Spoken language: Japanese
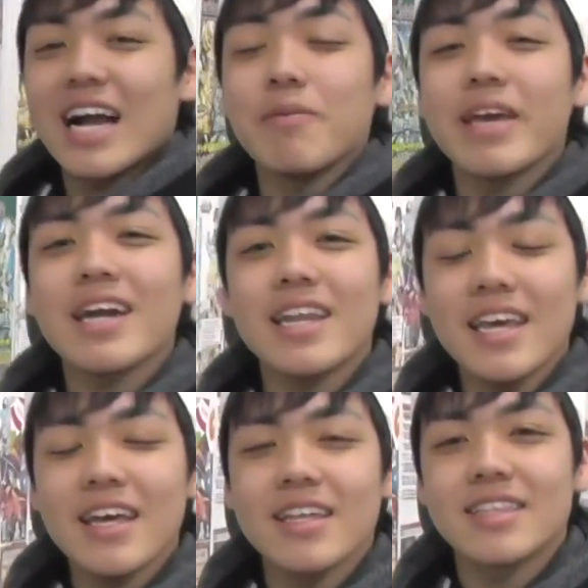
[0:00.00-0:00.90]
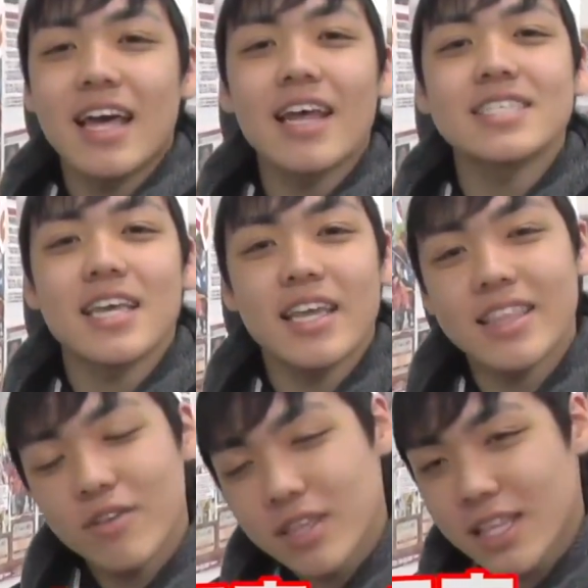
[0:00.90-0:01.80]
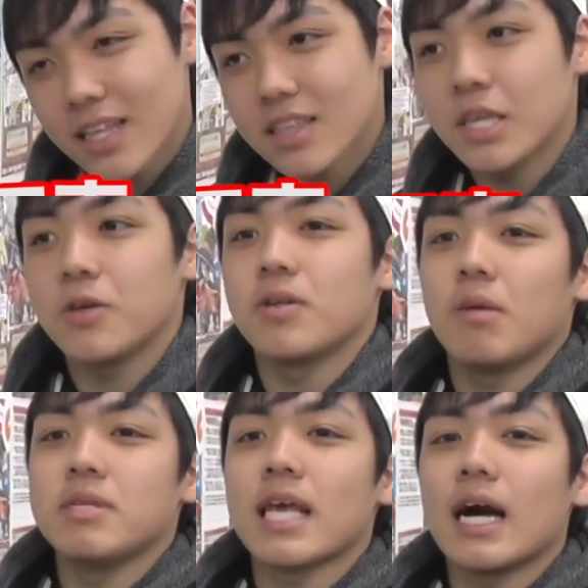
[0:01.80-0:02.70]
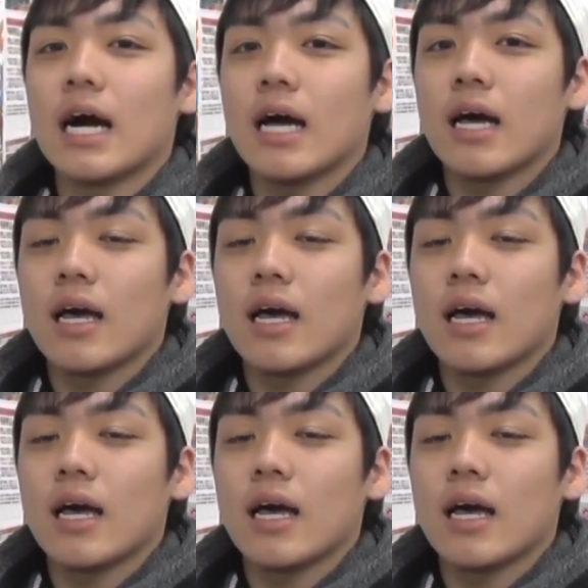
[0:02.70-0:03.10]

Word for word: 仮面がね7000円で売ってたっていうね店が